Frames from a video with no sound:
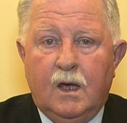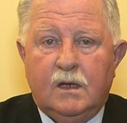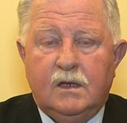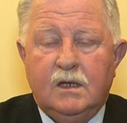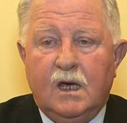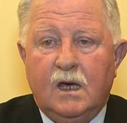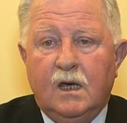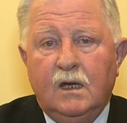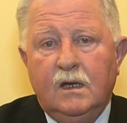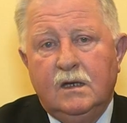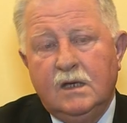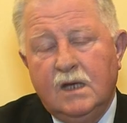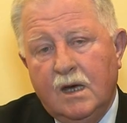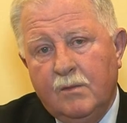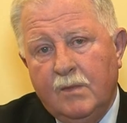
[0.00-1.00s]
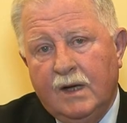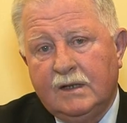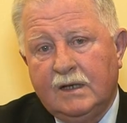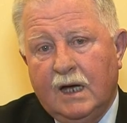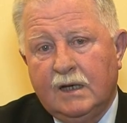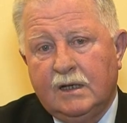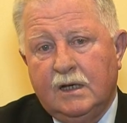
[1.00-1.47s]
Nie, nie ma
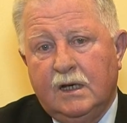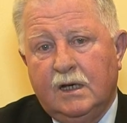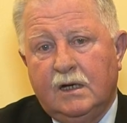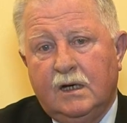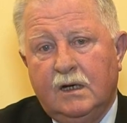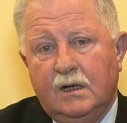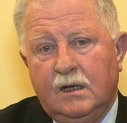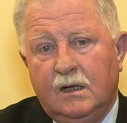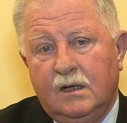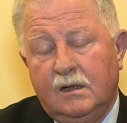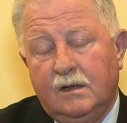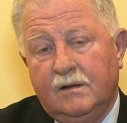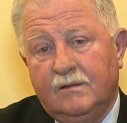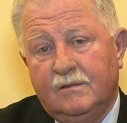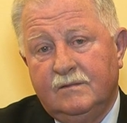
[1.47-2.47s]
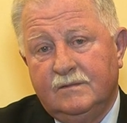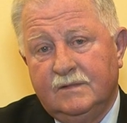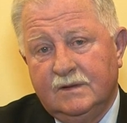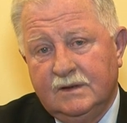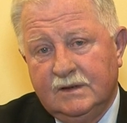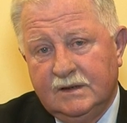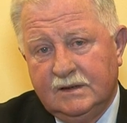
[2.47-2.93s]
takich
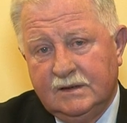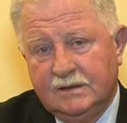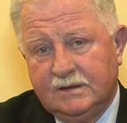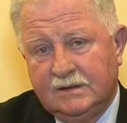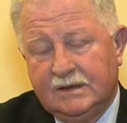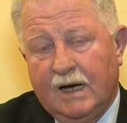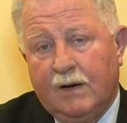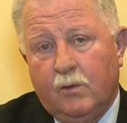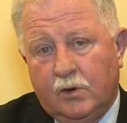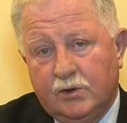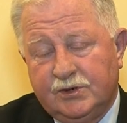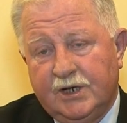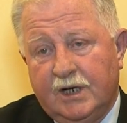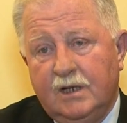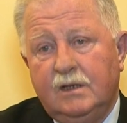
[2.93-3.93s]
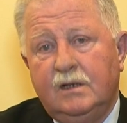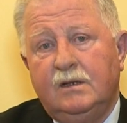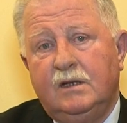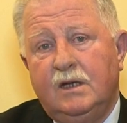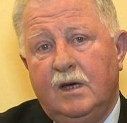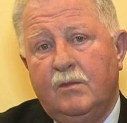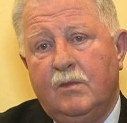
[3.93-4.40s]
e, założeń,
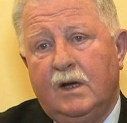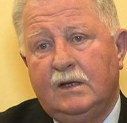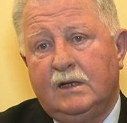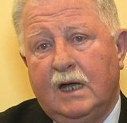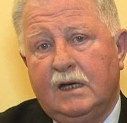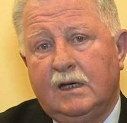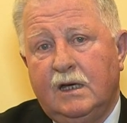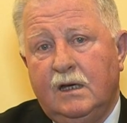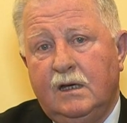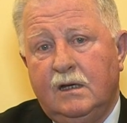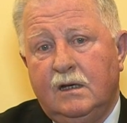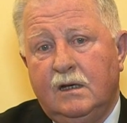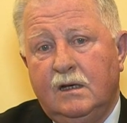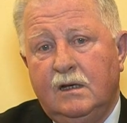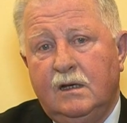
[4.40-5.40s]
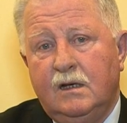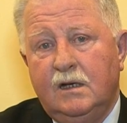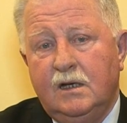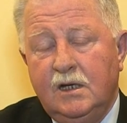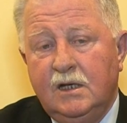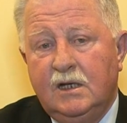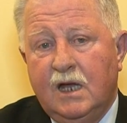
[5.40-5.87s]
nie ma takiej e,
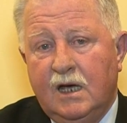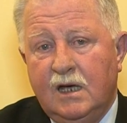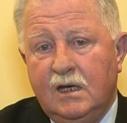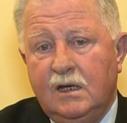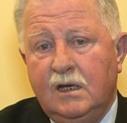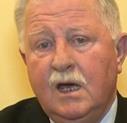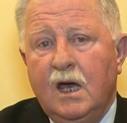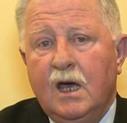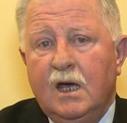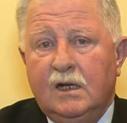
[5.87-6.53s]
idei.